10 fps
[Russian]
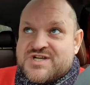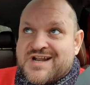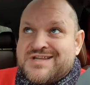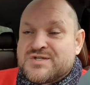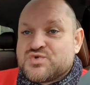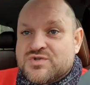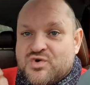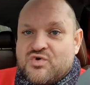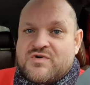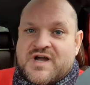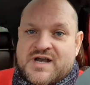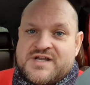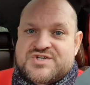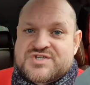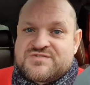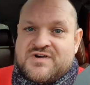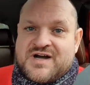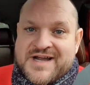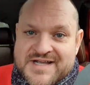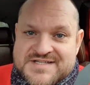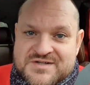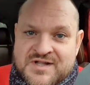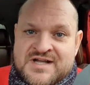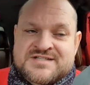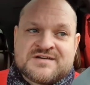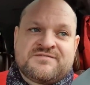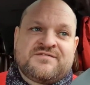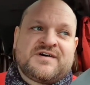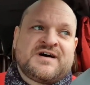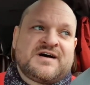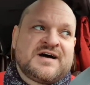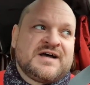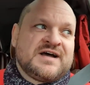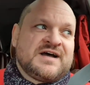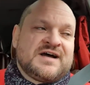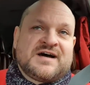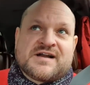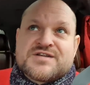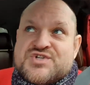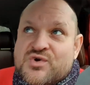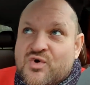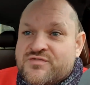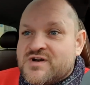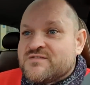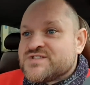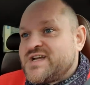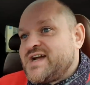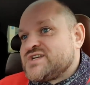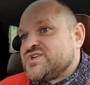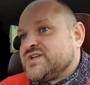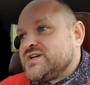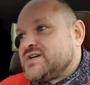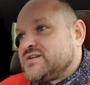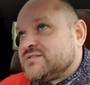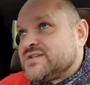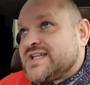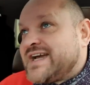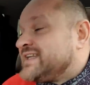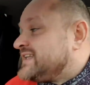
границу, такого количества S-классов, рейндж-роверов э, заряженных, да и